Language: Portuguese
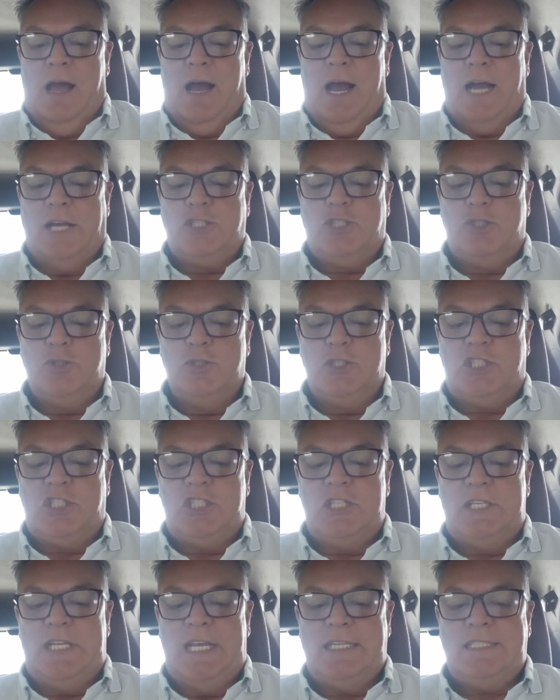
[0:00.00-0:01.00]

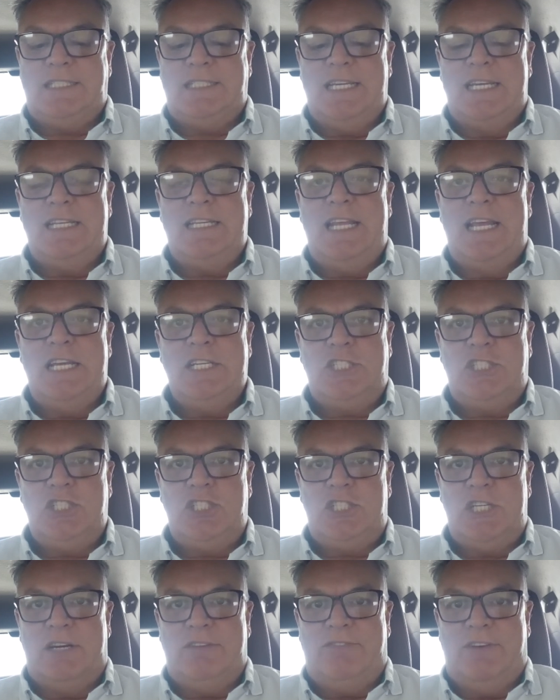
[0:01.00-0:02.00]
Ajuste descendente
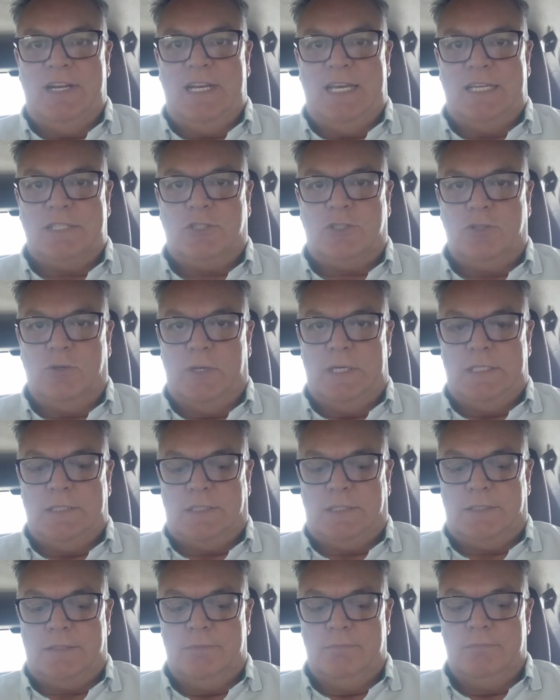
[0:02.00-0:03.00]
de
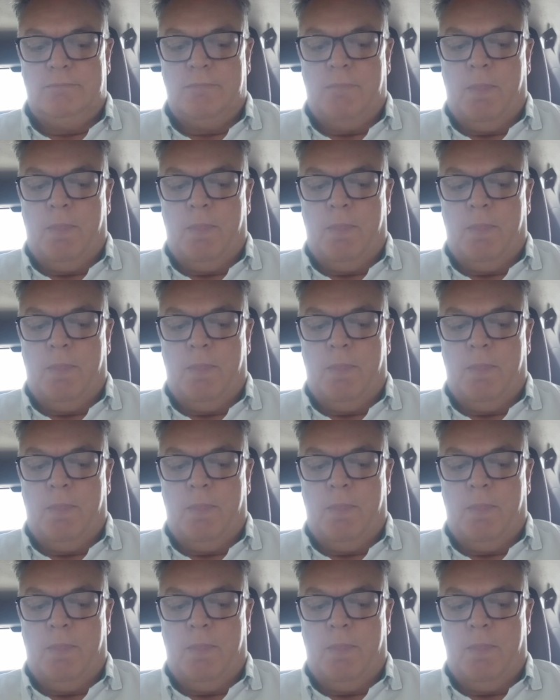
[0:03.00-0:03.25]
avaliações.